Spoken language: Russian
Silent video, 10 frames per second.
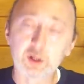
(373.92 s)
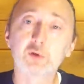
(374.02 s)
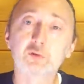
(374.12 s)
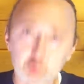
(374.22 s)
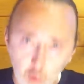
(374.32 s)

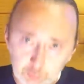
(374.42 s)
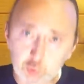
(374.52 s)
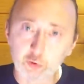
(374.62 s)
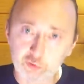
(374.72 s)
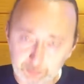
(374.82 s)
в том
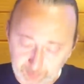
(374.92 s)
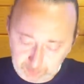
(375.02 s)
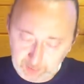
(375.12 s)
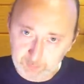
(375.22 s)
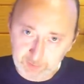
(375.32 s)
тоже
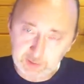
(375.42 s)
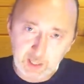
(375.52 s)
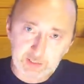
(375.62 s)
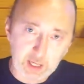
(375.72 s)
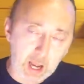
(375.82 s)
проблема. Не
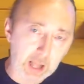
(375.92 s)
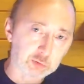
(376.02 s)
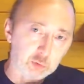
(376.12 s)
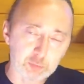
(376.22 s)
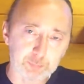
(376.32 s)
надо
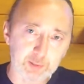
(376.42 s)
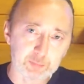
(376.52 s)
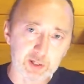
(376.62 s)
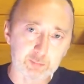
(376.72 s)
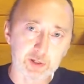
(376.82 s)
одной
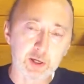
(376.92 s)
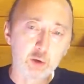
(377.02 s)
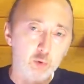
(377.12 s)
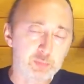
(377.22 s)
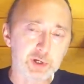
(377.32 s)
проблемой
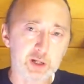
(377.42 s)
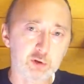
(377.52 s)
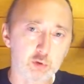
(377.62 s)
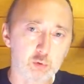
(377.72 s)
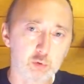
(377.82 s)
убирать
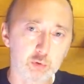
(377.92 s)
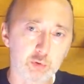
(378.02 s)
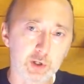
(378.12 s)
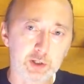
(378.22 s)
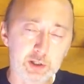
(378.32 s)
другую.
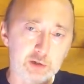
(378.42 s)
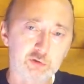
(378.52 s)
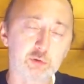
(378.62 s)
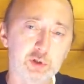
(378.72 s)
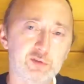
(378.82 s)
Или
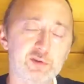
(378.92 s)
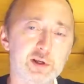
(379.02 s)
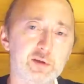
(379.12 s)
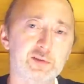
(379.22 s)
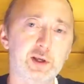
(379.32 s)
что если
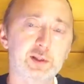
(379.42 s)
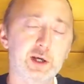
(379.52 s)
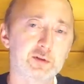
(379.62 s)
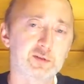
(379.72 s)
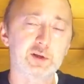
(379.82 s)
есть
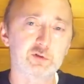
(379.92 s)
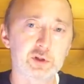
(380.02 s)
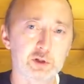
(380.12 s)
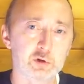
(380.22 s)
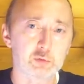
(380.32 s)
одна, значит
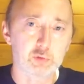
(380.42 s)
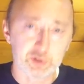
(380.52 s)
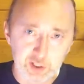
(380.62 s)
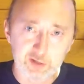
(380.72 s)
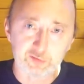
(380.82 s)
нет другой.
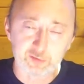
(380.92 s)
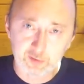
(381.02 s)
Есть.